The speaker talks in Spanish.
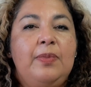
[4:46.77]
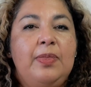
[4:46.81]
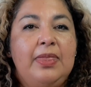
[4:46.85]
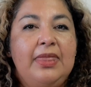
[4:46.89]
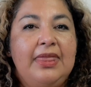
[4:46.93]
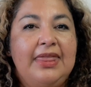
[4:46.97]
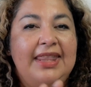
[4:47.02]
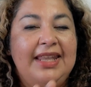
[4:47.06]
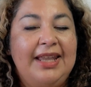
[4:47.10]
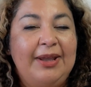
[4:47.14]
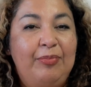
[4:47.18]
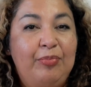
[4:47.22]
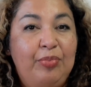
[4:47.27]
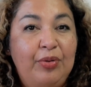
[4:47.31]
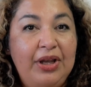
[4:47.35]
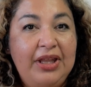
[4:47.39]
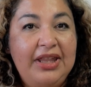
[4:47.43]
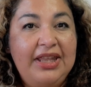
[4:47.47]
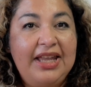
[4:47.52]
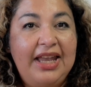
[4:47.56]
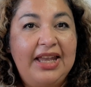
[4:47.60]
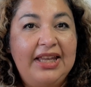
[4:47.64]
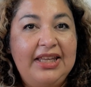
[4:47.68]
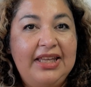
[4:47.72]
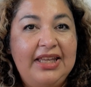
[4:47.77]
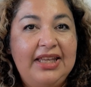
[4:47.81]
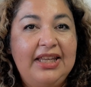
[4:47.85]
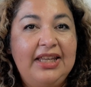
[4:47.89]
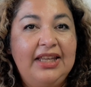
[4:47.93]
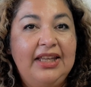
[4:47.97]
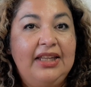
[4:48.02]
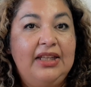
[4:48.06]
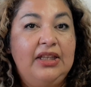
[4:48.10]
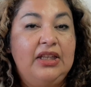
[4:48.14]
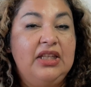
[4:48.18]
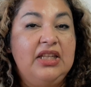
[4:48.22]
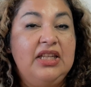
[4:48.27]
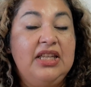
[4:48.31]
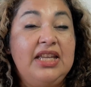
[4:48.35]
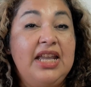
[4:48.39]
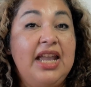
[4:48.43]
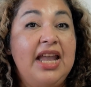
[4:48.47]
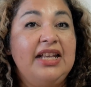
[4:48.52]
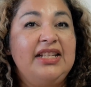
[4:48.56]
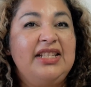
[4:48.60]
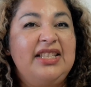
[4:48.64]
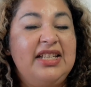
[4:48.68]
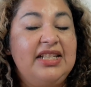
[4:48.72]
Después de ahí, ni,
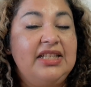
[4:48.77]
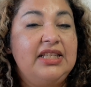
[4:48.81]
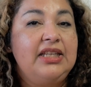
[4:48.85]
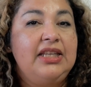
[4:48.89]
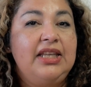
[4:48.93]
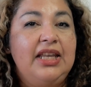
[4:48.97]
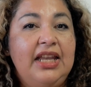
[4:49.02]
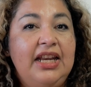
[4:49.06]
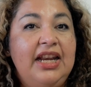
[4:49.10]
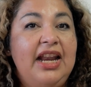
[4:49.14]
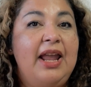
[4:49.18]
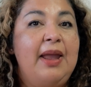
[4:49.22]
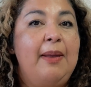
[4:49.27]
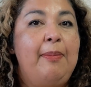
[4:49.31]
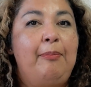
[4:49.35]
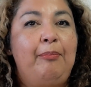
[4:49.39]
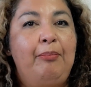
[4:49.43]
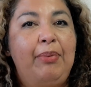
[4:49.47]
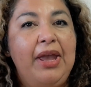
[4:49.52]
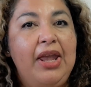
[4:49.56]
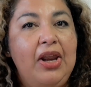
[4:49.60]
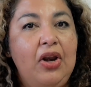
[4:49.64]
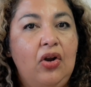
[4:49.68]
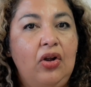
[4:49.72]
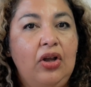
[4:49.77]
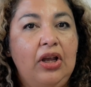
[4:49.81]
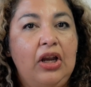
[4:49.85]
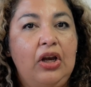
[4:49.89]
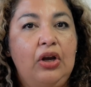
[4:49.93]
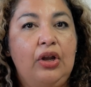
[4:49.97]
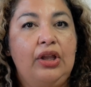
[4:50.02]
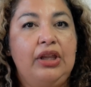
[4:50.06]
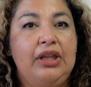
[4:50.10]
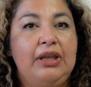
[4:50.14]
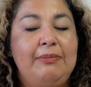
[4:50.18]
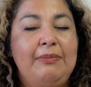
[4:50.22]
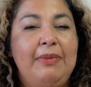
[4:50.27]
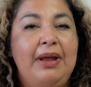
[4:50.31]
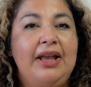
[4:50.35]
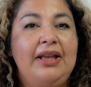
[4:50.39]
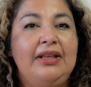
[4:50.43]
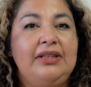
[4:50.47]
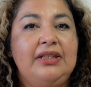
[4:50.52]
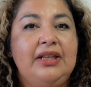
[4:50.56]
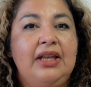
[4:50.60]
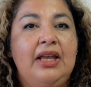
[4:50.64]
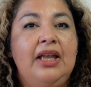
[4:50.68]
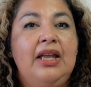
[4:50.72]
ni siquiera espero que lo
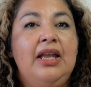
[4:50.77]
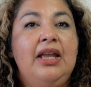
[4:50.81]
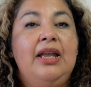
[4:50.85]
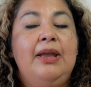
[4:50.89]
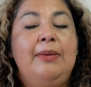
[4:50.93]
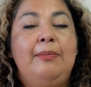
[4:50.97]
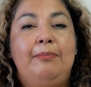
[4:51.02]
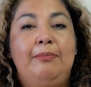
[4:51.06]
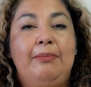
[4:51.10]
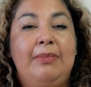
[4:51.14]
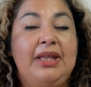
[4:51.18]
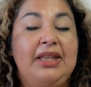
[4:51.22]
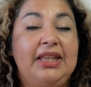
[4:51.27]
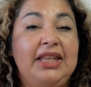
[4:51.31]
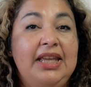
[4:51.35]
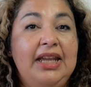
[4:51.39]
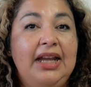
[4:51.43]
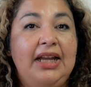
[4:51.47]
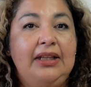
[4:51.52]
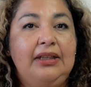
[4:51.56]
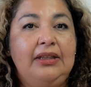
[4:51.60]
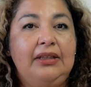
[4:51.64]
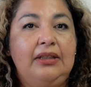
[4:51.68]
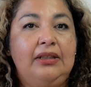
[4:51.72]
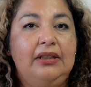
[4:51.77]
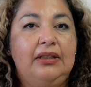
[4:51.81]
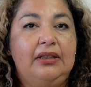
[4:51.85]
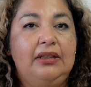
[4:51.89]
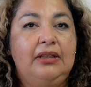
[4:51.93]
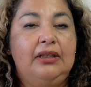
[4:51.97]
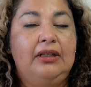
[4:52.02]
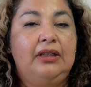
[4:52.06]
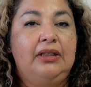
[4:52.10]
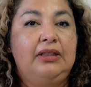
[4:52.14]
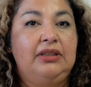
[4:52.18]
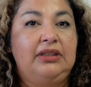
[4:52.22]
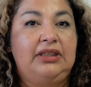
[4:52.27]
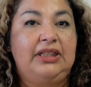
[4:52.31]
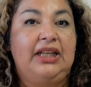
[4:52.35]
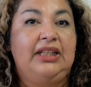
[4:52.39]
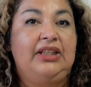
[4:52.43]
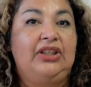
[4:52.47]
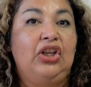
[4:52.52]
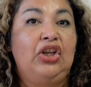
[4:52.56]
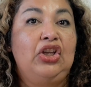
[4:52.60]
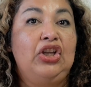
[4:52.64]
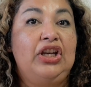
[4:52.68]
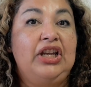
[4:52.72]
demás me digan si
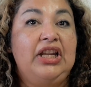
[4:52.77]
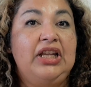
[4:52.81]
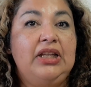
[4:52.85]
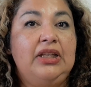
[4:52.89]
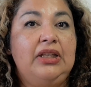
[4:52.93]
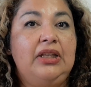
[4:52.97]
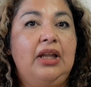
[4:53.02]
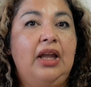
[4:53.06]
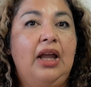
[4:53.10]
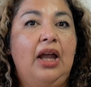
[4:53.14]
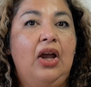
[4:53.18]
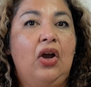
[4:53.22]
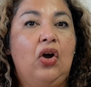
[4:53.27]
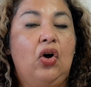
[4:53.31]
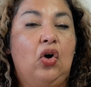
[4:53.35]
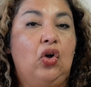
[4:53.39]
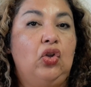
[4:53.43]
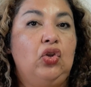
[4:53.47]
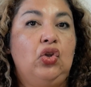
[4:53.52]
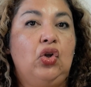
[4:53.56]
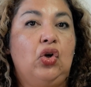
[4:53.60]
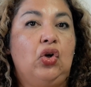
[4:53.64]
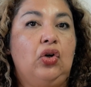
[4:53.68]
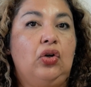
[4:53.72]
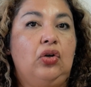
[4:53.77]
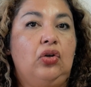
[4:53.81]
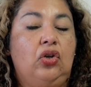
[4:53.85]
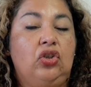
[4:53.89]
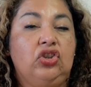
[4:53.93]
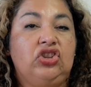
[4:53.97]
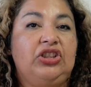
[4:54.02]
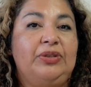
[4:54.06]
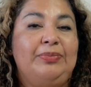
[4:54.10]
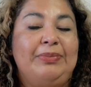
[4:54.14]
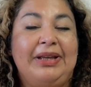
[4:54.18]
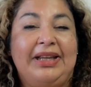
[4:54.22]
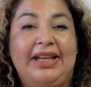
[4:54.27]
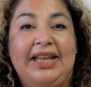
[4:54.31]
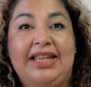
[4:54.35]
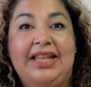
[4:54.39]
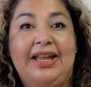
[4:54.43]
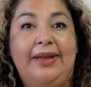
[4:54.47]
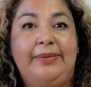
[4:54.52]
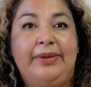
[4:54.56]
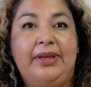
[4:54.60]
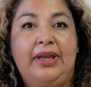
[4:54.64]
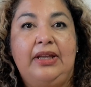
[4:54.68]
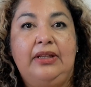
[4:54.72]
estoy linda o no, o si me
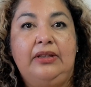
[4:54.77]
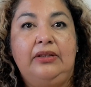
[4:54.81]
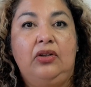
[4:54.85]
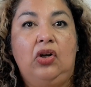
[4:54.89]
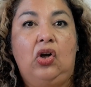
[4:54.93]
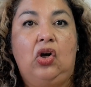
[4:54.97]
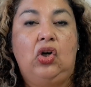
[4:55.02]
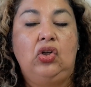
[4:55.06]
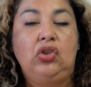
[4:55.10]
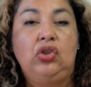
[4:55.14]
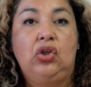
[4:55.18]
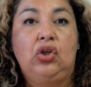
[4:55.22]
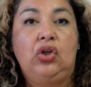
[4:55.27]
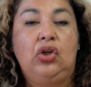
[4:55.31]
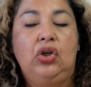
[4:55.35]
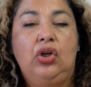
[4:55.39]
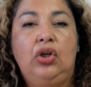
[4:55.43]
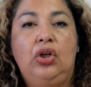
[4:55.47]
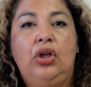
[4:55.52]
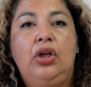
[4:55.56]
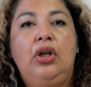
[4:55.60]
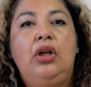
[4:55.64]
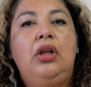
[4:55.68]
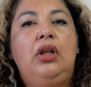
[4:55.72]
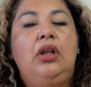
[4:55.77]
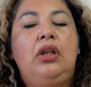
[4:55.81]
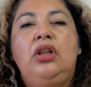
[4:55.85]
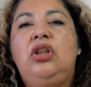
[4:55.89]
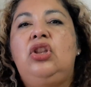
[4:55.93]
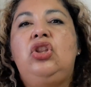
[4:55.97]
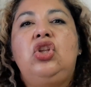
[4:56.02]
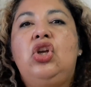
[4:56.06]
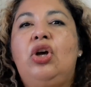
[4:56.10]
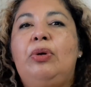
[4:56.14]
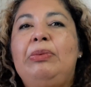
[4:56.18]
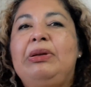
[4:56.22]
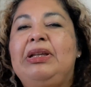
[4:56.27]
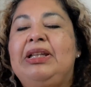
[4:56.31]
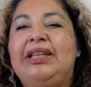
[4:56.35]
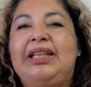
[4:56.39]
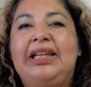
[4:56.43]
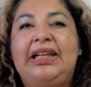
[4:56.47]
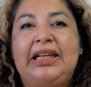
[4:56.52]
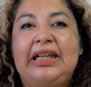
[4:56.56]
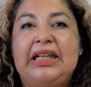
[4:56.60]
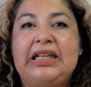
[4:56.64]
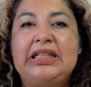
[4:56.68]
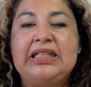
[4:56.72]
queda bien o no. No me
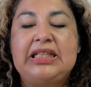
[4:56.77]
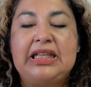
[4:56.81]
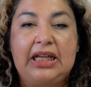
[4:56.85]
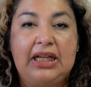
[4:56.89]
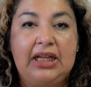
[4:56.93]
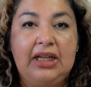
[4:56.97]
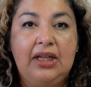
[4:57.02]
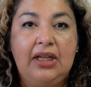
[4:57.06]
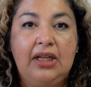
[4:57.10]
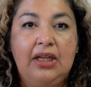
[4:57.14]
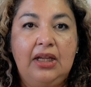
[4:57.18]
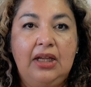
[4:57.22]
interesa.